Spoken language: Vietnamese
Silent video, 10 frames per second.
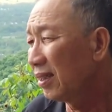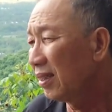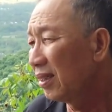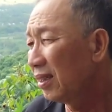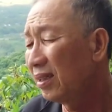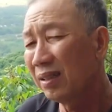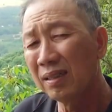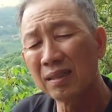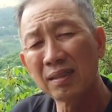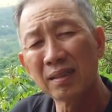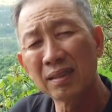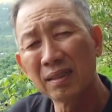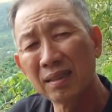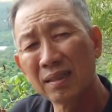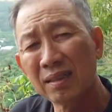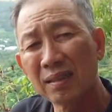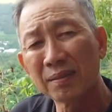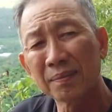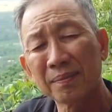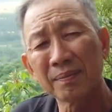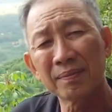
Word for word: dạ thưa chú là cũng như cái cốc là